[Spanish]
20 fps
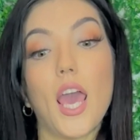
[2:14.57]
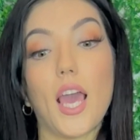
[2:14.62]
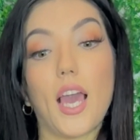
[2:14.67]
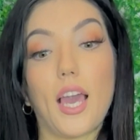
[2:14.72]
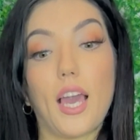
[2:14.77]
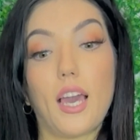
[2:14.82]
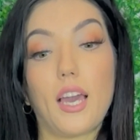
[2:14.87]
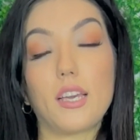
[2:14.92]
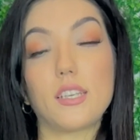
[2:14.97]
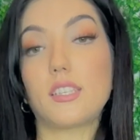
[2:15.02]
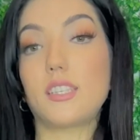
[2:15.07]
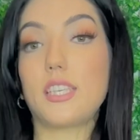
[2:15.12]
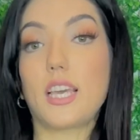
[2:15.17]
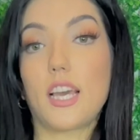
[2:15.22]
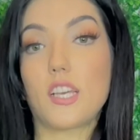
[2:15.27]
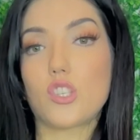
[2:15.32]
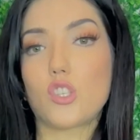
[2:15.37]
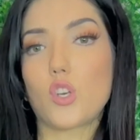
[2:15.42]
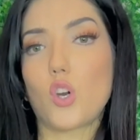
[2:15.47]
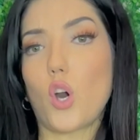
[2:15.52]
Eh, si
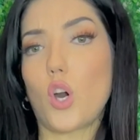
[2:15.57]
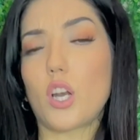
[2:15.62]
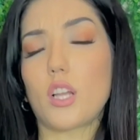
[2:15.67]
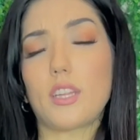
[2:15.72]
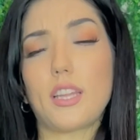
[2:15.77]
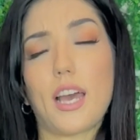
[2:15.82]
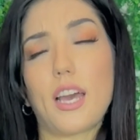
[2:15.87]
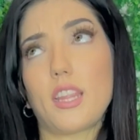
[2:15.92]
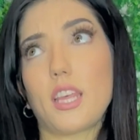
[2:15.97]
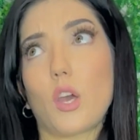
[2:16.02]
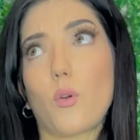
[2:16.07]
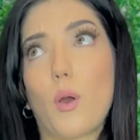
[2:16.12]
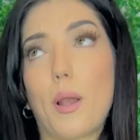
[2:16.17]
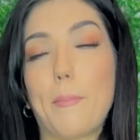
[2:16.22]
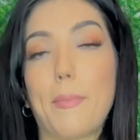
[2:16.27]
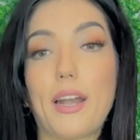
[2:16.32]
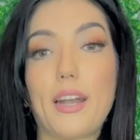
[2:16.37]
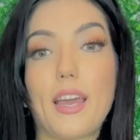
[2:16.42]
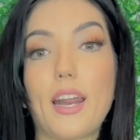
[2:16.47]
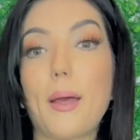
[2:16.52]
es corta, de igual
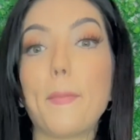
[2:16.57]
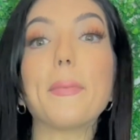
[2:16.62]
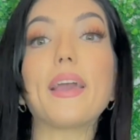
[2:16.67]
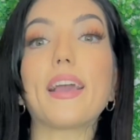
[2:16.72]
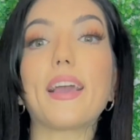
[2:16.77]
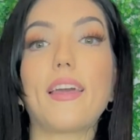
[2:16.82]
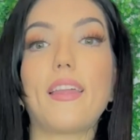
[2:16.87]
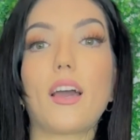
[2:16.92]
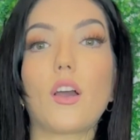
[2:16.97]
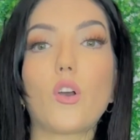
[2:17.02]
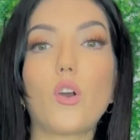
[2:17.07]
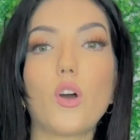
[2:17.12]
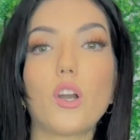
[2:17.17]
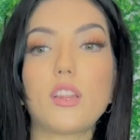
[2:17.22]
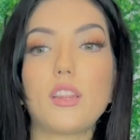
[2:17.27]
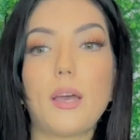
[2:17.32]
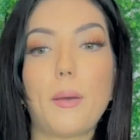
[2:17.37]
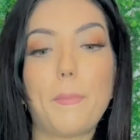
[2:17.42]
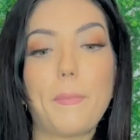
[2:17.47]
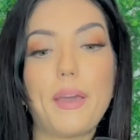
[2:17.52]
manera me queda
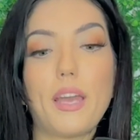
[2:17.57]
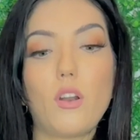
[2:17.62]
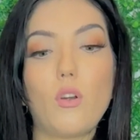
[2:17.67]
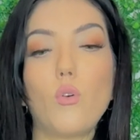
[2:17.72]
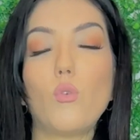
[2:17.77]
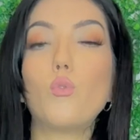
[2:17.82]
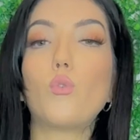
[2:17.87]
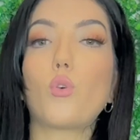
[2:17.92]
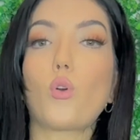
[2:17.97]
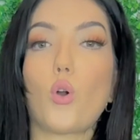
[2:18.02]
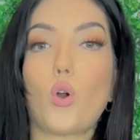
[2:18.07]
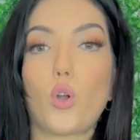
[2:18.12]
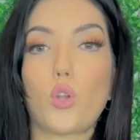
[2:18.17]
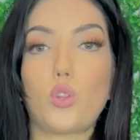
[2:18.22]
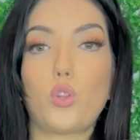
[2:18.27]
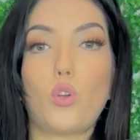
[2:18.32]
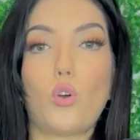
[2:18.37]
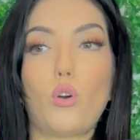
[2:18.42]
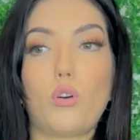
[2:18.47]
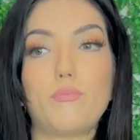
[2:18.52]
corta, pero un
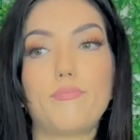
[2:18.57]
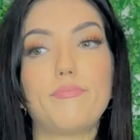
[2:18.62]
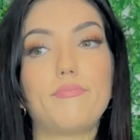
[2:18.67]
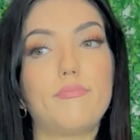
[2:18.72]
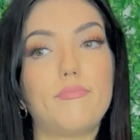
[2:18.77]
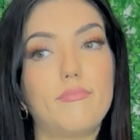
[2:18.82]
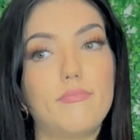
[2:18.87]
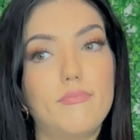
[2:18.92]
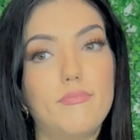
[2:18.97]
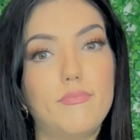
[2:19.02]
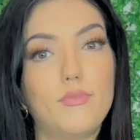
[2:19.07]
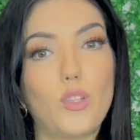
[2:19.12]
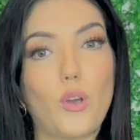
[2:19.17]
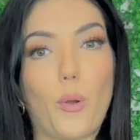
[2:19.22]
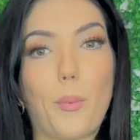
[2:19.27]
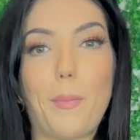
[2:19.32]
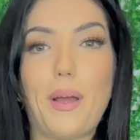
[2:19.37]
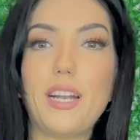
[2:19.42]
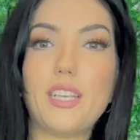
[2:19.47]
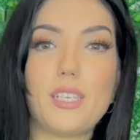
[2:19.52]
corto
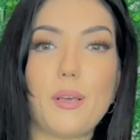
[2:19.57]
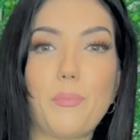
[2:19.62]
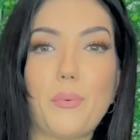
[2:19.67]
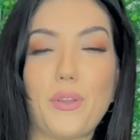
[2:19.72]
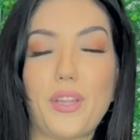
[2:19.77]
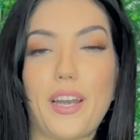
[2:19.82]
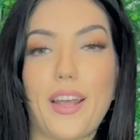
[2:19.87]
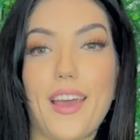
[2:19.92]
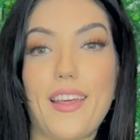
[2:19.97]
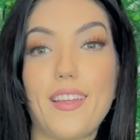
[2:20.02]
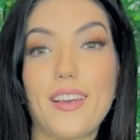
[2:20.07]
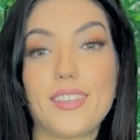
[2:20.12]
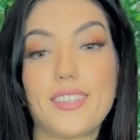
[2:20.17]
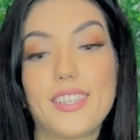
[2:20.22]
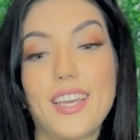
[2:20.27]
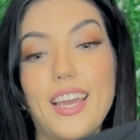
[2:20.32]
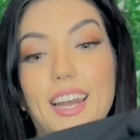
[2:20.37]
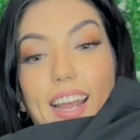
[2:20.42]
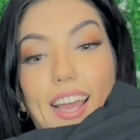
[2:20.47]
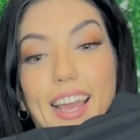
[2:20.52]
normal se podría
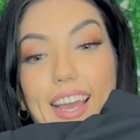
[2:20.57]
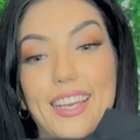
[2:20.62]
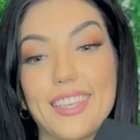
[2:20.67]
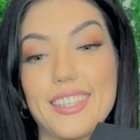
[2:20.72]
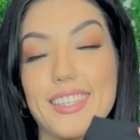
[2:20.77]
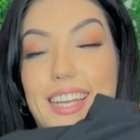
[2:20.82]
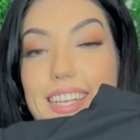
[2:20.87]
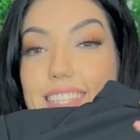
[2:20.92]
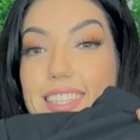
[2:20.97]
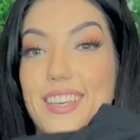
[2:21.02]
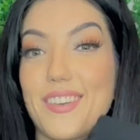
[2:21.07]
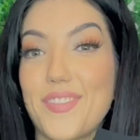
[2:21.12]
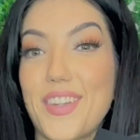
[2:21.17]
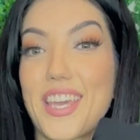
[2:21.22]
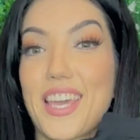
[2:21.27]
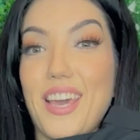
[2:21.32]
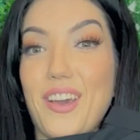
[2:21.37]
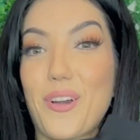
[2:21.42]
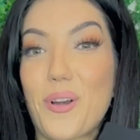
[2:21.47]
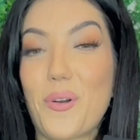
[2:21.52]
decir. Esta sí me
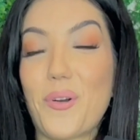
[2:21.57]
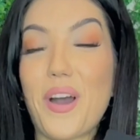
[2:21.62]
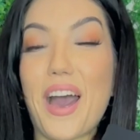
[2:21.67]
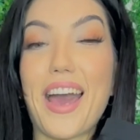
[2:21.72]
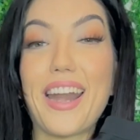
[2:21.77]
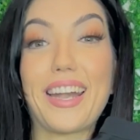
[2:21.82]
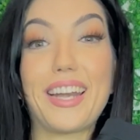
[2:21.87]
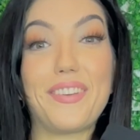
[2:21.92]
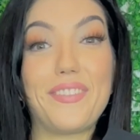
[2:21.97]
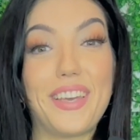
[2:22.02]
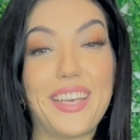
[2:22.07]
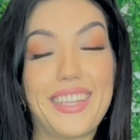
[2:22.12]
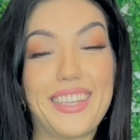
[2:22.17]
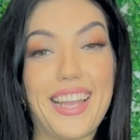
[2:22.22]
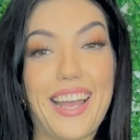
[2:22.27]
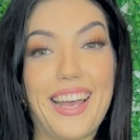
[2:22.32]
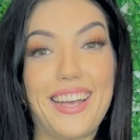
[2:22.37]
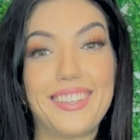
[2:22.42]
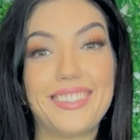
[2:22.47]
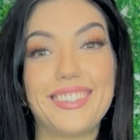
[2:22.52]
llegó
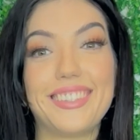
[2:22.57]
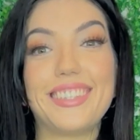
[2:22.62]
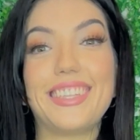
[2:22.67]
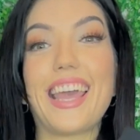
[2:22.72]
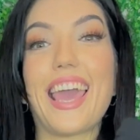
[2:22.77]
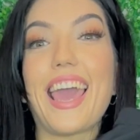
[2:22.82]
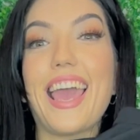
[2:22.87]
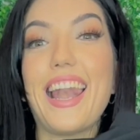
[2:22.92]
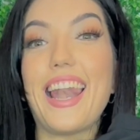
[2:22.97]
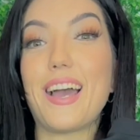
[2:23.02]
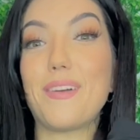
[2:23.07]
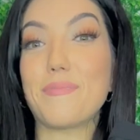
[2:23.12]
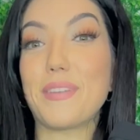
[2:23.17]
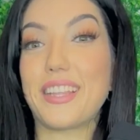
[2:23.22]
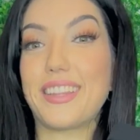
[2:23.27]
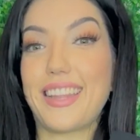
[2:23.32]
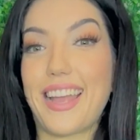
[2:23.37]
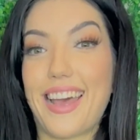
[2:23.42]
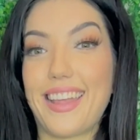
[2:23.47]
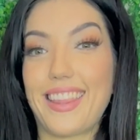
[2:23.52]
arribita de la
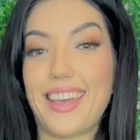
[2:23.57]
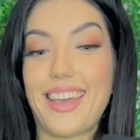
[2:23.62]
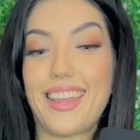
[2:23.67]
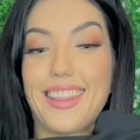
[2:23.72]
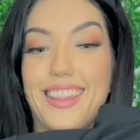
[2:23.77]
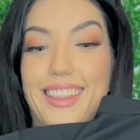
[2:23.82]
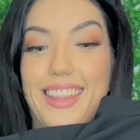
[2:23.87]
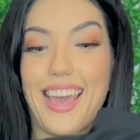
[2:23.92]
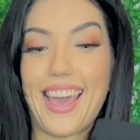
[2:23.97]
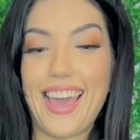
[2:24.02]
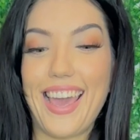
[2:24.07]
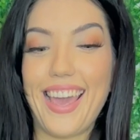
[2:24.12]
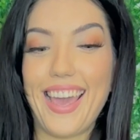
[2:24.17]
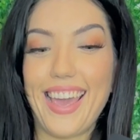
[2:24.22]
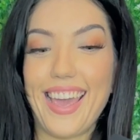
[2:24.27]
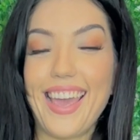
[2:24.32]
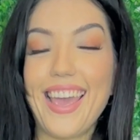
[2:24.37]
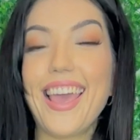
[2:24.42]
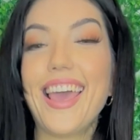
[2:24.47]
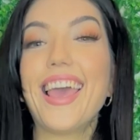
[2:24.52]
mitad de,
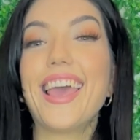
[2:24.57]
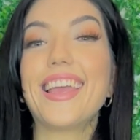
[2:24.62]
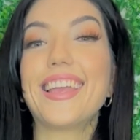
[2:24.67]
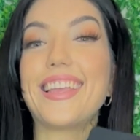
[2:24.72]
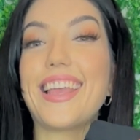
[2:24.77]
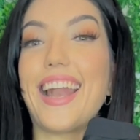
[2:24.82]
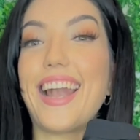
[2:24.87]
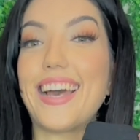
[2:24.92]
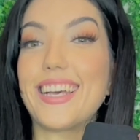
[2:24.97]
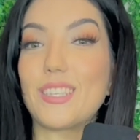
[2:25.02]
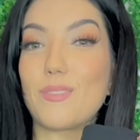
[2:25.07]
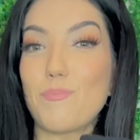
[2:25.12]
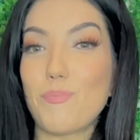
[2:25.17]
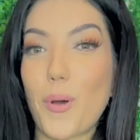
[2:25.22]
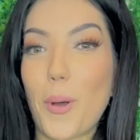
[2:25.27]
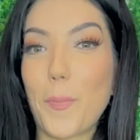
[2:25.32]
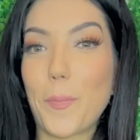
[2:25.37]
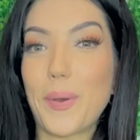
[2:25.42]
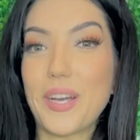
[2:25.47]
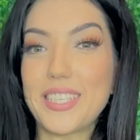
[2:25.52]
de las
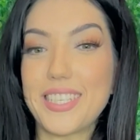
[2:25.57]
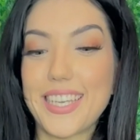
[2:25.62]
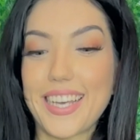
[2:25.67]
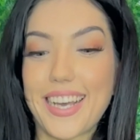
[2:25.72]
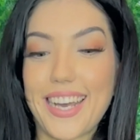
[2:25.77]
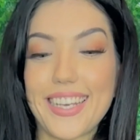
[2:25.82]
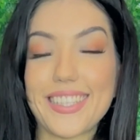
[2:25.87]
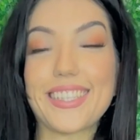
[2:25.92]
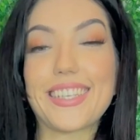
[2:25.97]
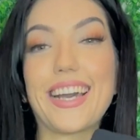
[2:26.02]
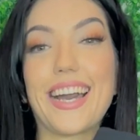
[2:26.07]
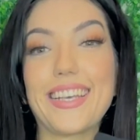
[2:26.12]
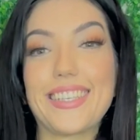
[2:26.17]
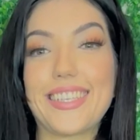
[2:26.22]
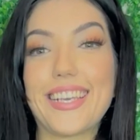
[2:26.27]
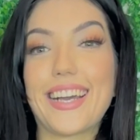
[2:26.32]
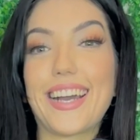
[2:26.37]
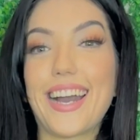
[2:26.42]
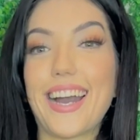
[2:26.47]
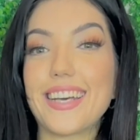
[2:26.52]
pompas, chicas,
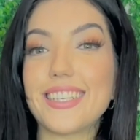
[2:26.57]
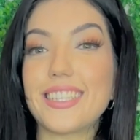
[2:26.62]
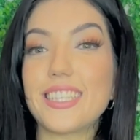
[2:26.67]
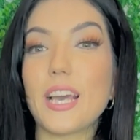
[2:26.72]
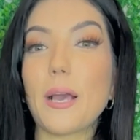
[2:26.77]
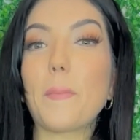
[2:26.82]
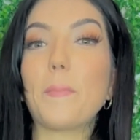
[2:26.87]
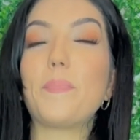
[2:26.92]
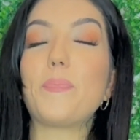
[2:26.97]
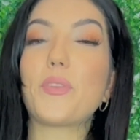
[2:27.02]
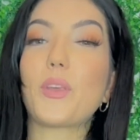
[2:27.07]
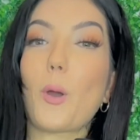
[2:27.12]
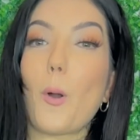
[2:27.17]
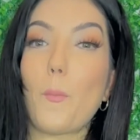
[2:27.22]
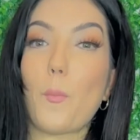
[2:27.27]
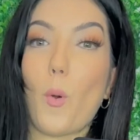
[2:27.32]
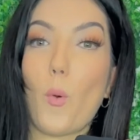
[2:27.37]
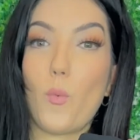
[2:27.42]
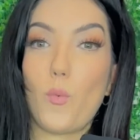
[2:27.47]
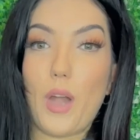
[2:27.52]
casi casi
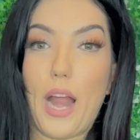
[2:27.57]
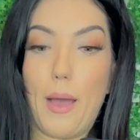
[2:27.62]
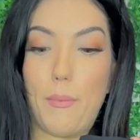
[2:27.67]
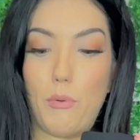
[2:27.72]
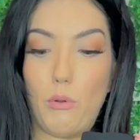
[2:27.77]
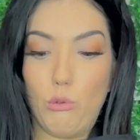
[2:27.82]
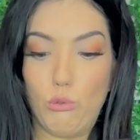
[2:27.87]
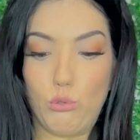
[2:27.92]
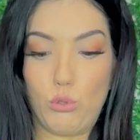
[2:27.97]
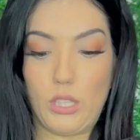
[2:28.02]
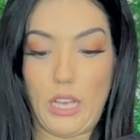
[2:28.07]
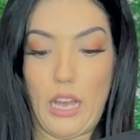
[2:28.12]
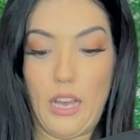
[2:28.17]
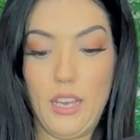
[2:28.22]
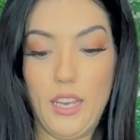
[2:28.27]
como una blusa.